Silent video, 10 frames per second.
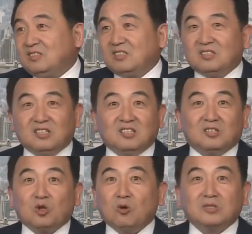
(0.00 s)
这是一个
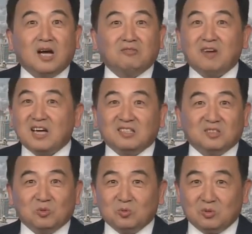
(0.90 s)
通常发生
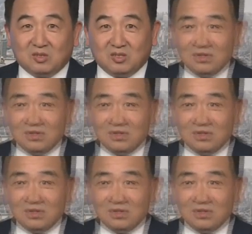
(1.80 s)
的故事。